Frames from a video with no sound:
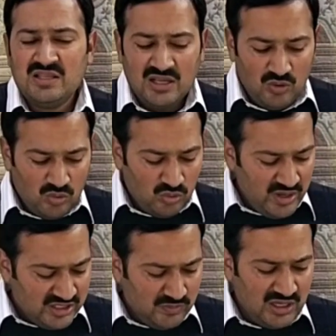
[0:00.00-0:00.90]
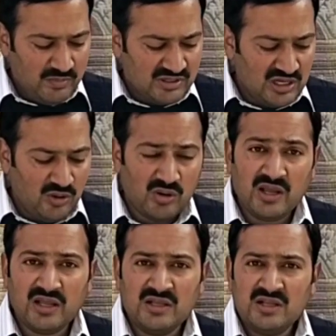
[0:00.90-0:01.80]
या लोगों को एस्थमा का मसला हो
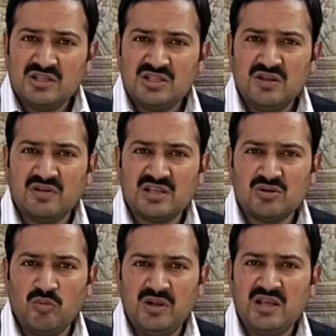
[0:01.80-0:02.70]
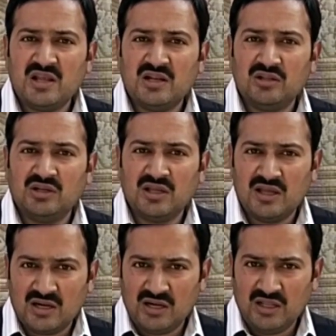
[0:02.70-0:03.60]
रहा है जिसकी वजह से वो बिल्लियाँ रखना थोड़ा
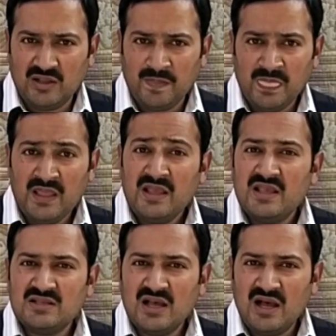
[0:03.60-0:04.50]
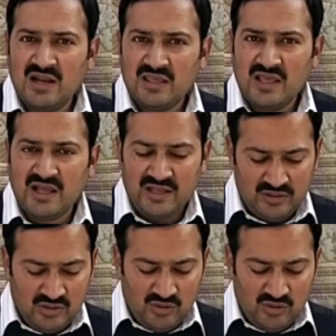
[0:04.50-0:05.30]
कर रहे हैं इसका हल क्या है